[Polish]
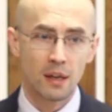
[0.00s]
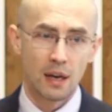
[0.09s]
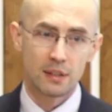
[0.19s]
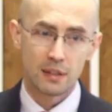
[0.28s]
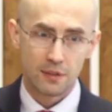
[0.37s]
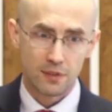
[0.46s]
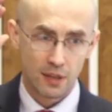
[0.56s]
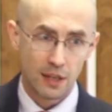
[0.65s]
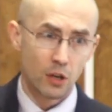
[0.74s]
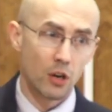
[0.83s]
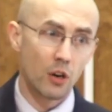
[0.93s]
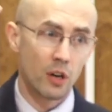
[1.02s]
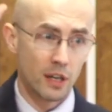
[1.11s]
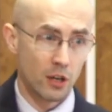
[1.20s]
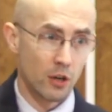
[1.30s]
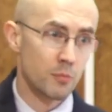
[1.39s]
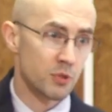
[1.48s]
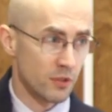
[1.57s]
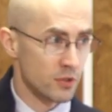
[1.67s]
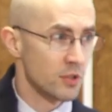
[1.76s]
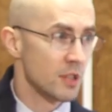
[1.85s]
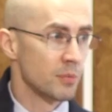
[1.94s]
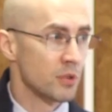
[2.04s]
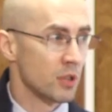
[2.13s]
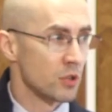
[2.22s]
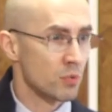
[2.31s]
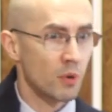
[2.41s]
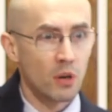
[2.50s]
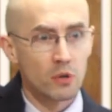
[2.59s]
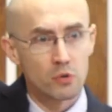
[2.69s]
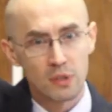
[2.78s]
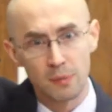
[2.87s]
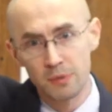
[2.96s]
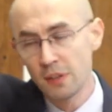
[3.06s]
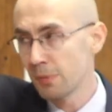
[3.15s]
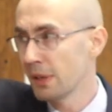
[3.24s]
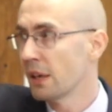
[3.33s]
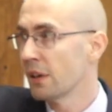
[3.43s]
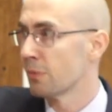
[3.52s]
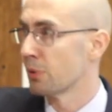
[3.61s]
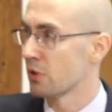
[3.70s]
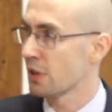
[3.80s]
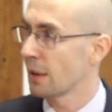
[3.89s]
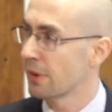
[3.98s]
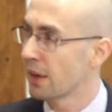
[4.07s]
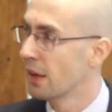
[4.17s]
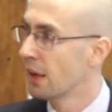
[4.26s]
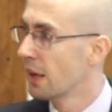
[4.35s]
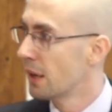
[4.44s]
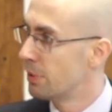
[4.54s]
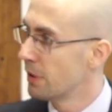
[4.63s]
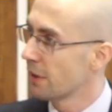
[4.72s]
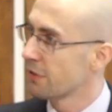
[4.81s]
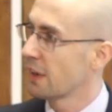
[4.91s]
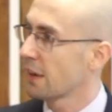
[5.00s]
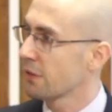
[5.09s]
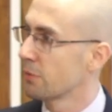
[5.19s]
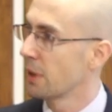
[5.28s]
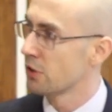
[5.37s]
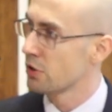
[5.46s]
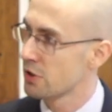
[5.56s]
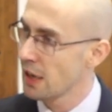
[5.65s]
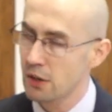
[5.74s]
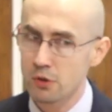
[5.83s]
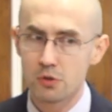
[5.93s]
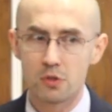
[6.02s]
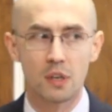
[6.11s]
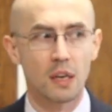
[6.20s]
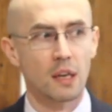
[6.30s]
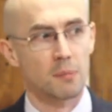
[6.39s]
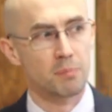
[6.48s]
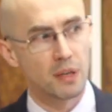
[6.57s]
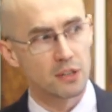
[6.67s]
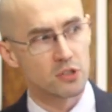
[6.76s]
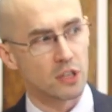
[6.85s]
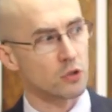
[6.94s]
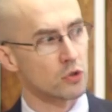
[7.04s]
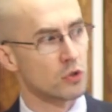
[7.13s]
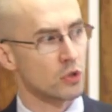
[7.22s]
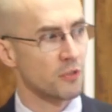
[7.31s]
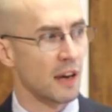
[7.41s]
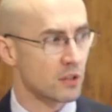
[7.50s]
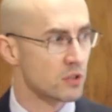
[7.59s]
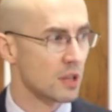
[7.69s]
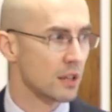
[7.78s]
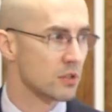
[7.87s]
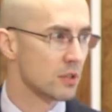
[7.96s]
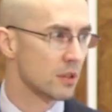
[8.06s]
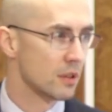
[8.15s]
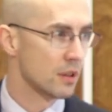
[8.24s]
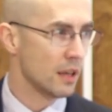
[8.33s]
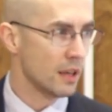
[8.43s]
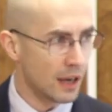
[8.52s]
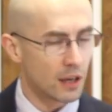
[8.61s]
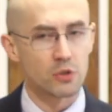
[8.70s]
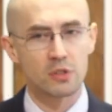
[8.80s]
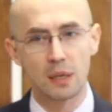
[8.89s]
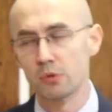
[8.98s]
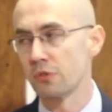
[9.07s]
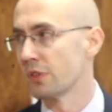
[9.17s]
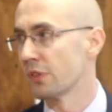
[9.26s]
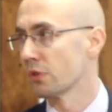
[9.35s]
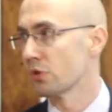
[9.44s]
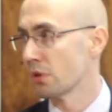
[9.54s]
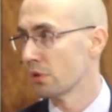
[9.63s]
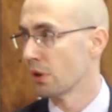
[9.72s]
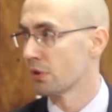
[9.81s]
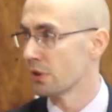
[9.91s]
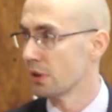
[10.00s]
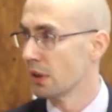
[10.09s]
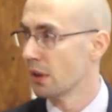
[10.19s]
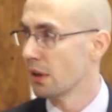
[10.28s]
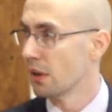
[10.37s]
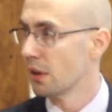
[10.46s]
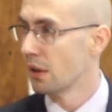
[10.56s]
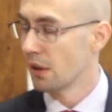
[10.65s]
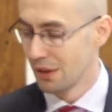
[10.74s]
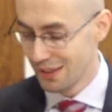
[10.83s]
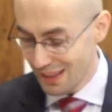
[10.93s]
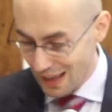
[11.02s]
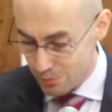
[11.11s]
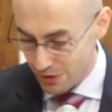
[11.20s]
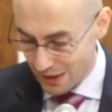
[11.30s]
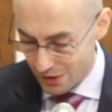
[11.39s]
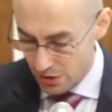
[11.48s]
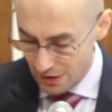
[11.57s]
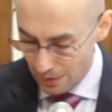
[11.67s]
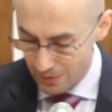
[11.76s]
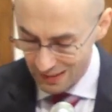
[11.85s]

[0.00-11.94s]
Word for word: a teraz hej ho, hej ho, przez życie by się szło, już tam nic mi nie jest potrzebne, byle w sercu mieć szczerość, byle czegoś doświadczać i jakoś tam to wszystko się ułoży. Nie, bo kiedy czytamy